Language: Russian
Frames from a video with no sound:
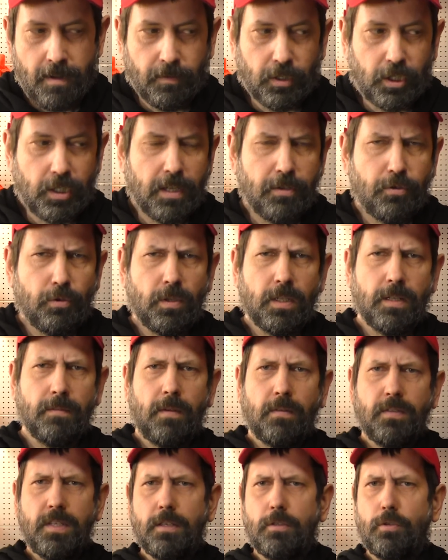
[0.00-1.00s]
Вы же начнете
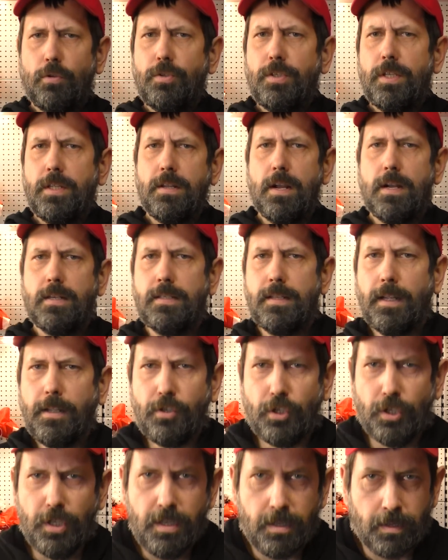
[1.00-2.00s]
там во всех соцсетях
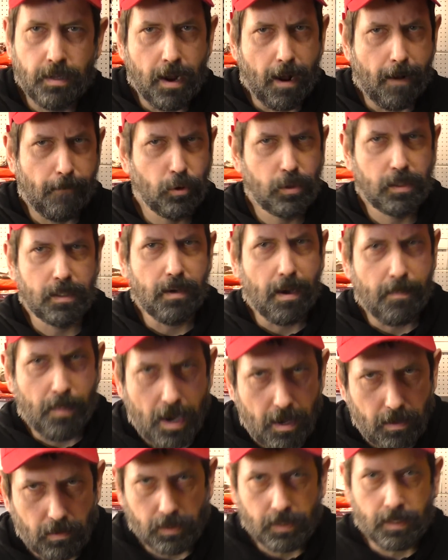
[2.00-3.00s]
строчить, а вот
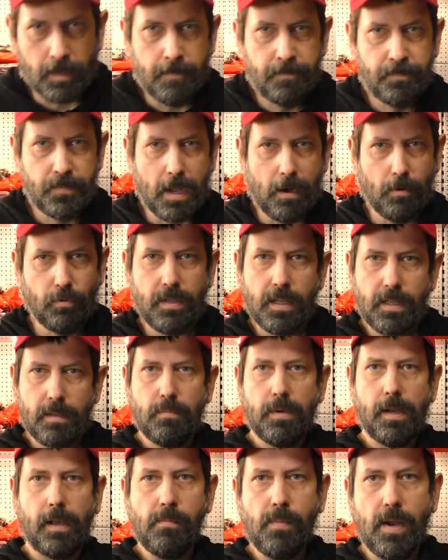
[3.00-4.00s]
сломался, а вот надо
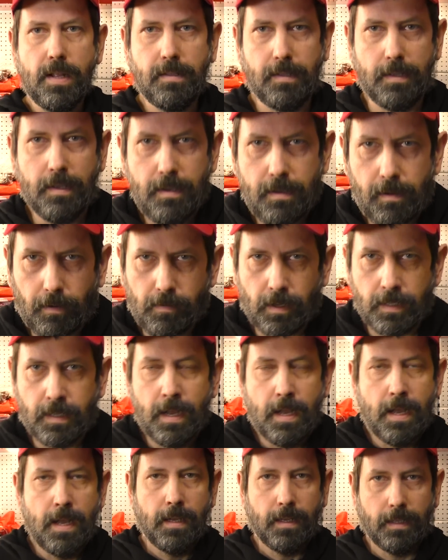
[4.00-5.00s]
бы ремонтировать
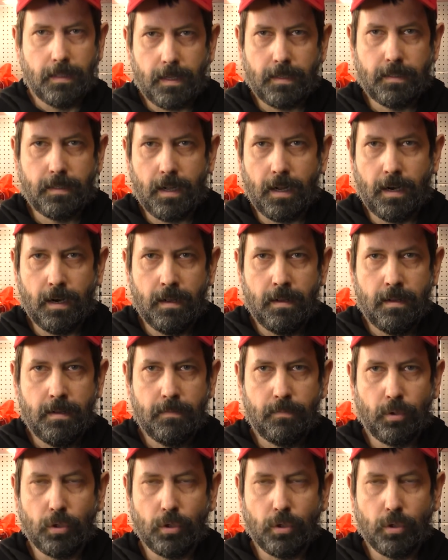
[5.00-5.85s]
и так далее.